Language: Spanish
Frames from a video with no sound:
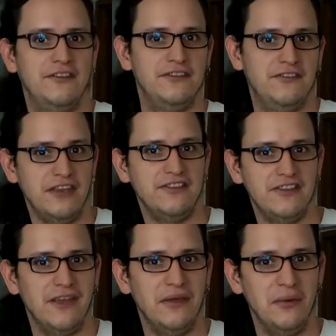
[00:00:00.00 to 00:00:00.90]

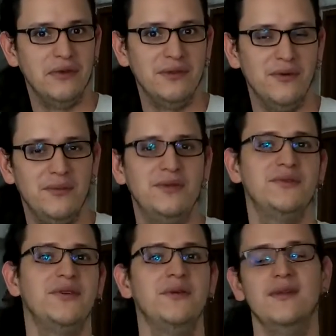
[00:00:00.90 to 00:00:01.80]
resistencia de último
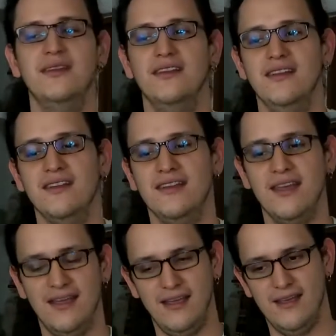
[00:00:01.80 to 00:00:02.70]
minuto,
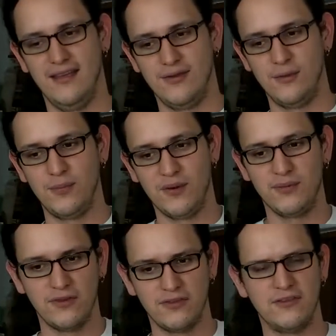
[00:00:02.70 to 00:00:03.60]
que yo me
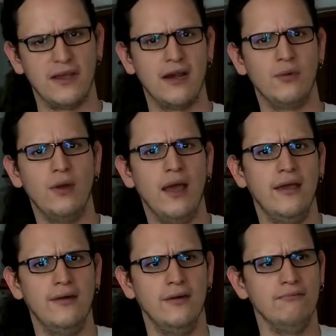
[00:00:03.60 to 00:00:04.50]
pregunto si se
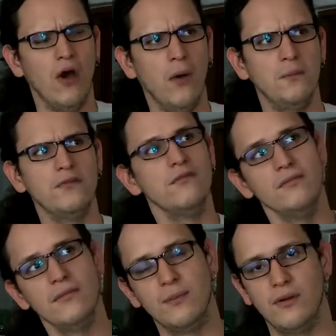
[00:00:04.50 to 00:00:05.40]
calcula en
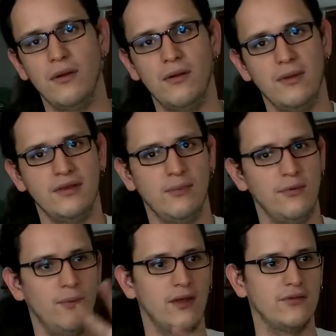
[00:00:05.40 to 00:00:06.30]
ohms, y probablemente
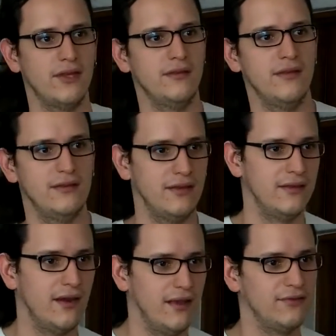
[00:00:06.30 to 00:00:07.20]
muy poca gente
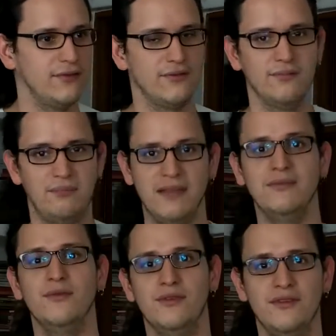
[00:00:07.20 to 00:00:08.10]
entenderá eso y es un
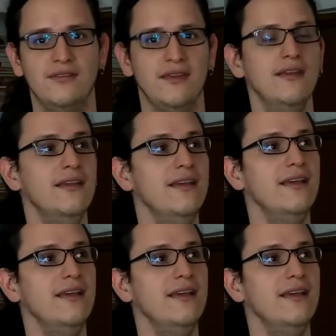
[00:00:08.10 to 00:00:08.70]
pésimo chiste.